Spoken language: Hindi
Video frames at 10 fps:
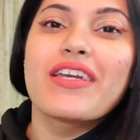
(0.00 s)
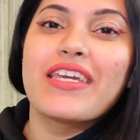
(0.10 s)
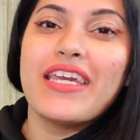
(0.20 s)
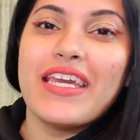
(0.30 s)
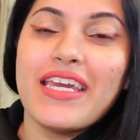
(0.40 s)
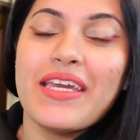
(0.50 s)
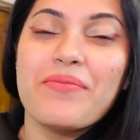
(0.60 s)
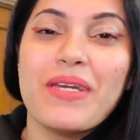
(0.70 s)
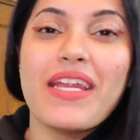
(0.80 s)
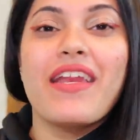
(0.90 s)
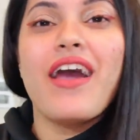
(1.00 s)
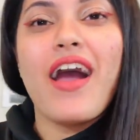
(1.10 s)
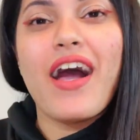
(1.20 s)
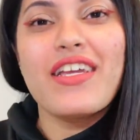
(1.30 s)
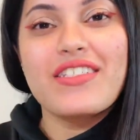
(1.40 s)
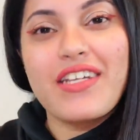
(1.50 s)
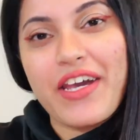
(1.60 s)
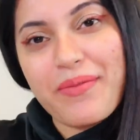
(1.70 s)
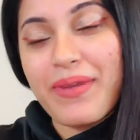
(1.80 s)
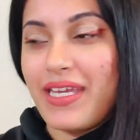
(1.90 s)
कि मेरा ना आज
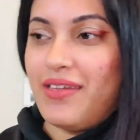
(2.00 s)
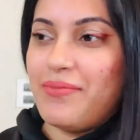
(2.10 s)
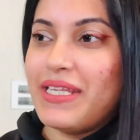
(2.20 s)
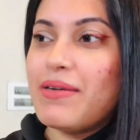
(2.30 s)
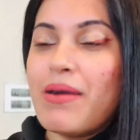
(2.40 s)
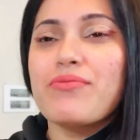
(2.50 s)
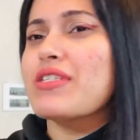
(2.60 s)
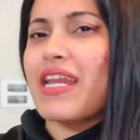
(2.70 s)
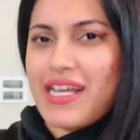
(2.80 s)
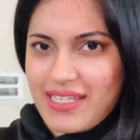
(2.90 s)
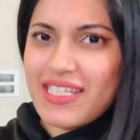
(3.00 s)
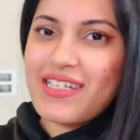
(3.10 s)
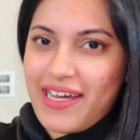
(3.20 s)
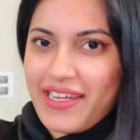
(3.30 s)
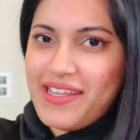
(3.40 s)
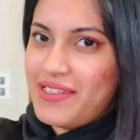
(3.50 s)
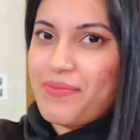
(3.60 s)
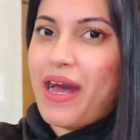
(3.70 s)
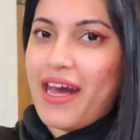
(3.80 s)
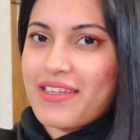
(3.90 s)
घर में ही मतलब हम जरा से ही जा रहे हैं से
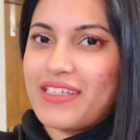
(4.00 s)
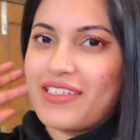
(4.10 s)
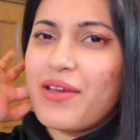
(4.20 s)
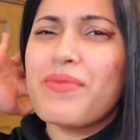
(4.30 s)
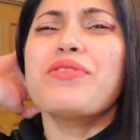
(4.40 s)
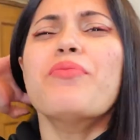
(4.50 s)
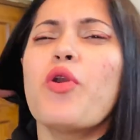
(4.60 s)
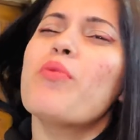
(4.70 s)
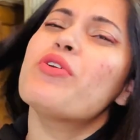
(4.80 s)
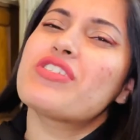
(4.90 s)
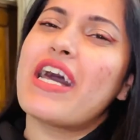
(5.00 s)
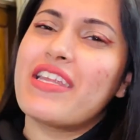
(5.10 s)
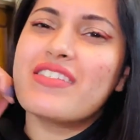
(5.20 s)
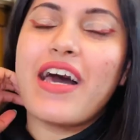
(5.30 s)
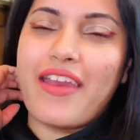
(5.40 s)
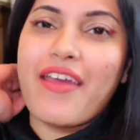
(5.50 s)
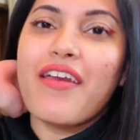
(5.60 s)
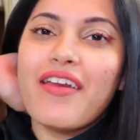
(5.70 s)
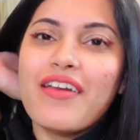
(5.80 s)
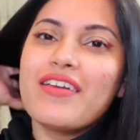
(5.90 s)
बाहर तक ना मतलब मोमोज खाने जा रहे हैं